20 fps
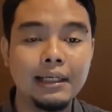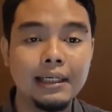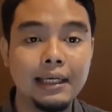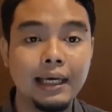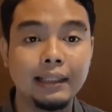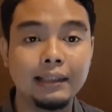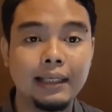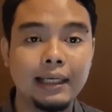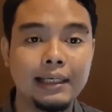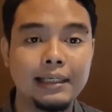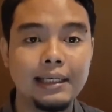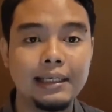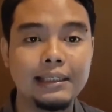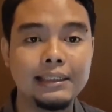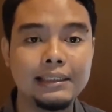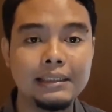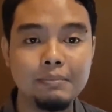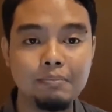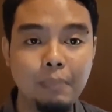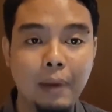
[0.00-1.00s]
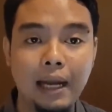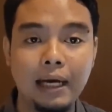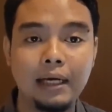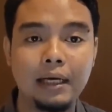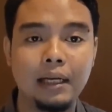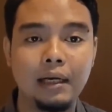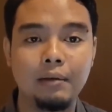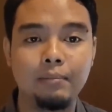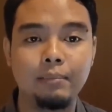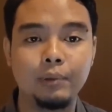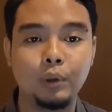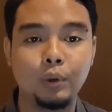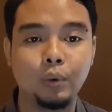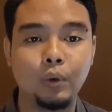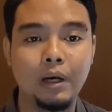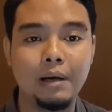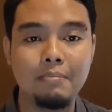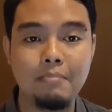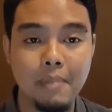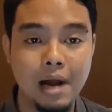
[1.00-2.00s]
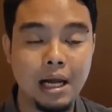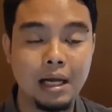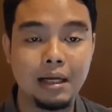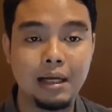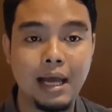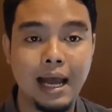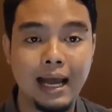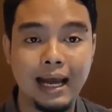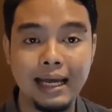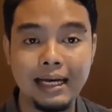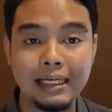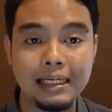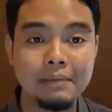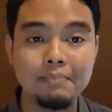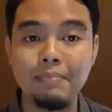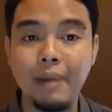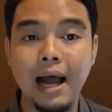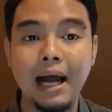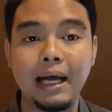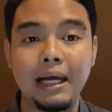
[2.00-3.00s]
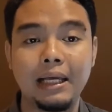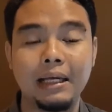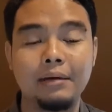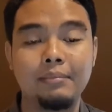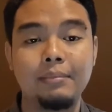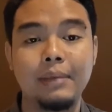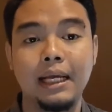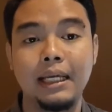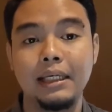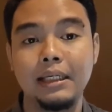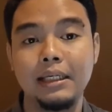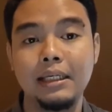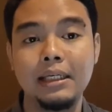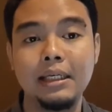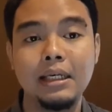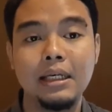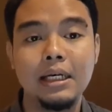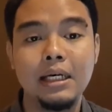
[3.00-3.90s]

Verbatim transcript: yang tadinya disimpan dalam bentuk lemak akan dipakai kembali